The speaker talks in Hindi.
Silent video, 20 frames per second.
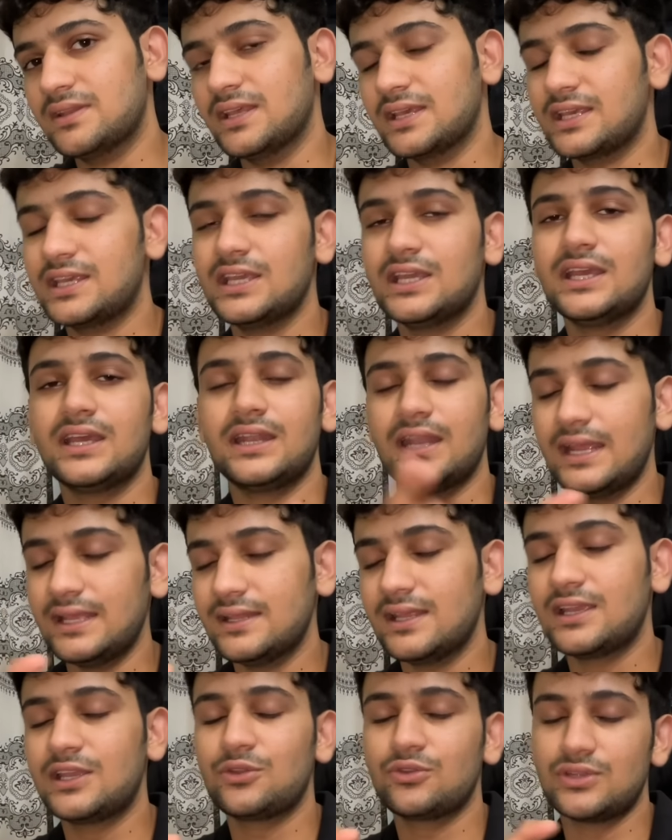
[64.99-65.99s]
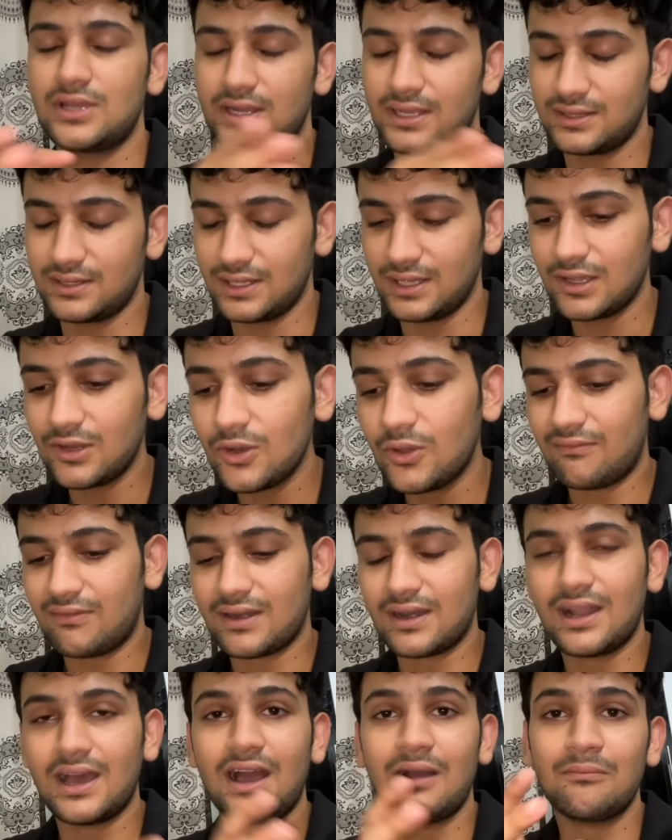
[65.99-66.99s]
देखी है नहीं देखी तो जाके देख लो
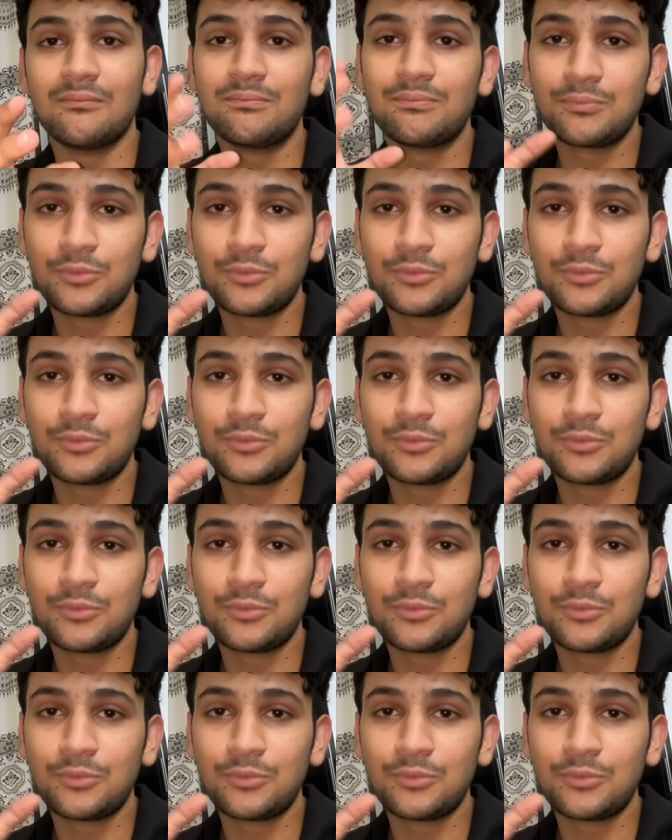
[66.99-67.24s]
वरना हम